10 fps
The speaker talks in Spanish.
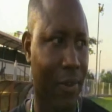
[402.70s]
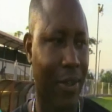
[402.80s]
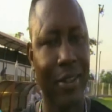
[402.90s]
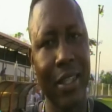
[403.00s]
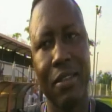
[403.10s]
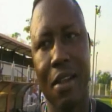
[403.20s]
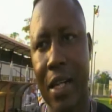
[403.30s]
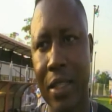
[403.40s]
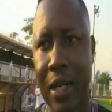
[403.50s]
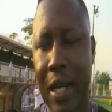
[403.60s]
Sí,
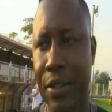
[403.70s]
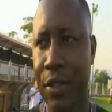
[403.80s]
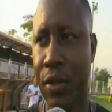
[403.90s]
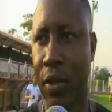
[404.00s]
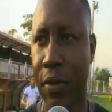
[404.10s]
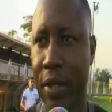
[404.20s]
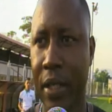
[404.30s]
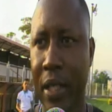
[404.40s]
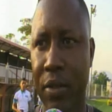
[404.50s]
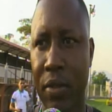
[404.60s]
es clásico, acuérdense
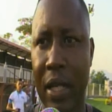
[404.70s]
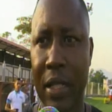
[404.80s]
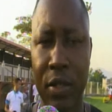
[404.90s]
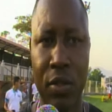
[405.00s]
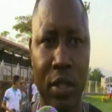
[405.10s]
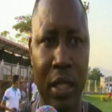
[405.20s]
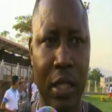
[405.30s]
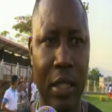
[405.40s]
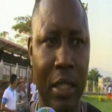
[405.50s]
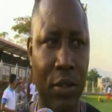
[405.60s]
que son clásicos de
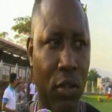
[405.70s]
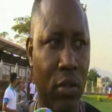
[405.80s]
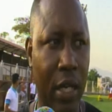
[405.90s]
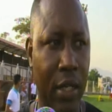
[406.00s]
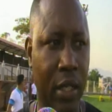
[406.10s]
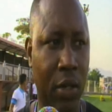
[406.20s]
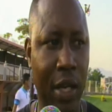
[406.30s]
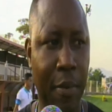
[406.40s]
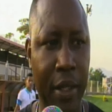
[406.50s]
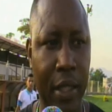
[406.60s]
aquí, esta zona, y
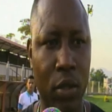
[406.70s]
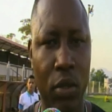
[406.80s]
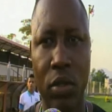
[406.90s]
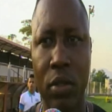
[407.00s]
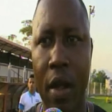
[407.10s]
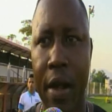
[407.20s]
obviamente todos